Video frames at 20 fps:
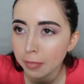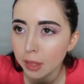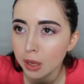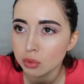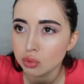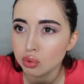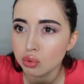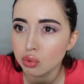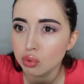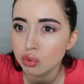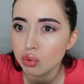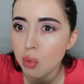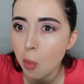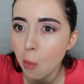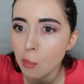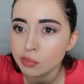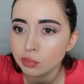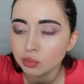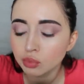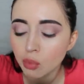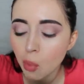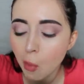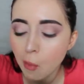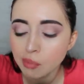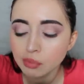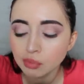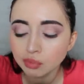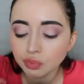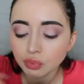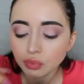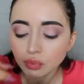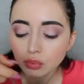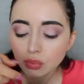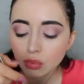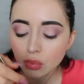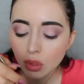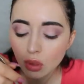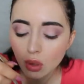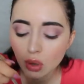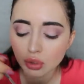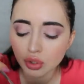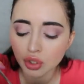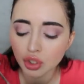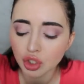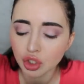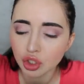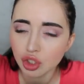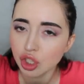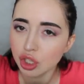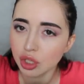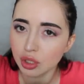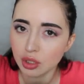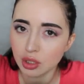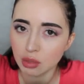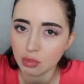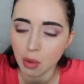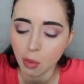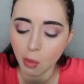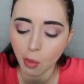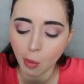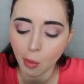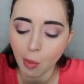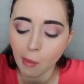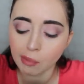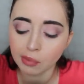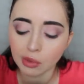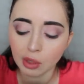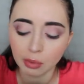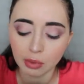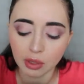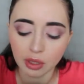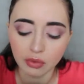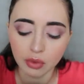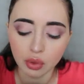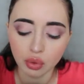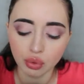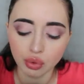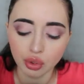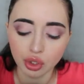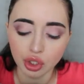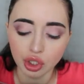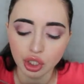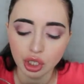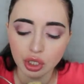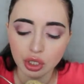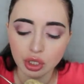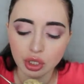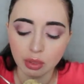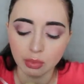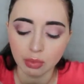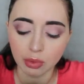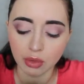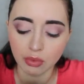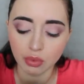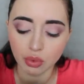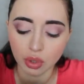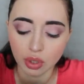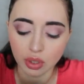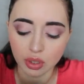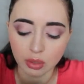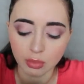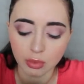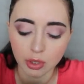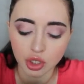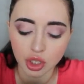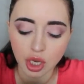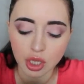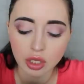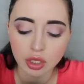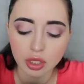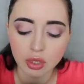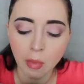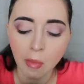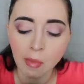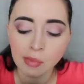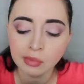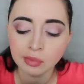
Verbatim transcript: а другую за чеченца, по-моему. Наполовину он чеченец, наполовину азербайджанец.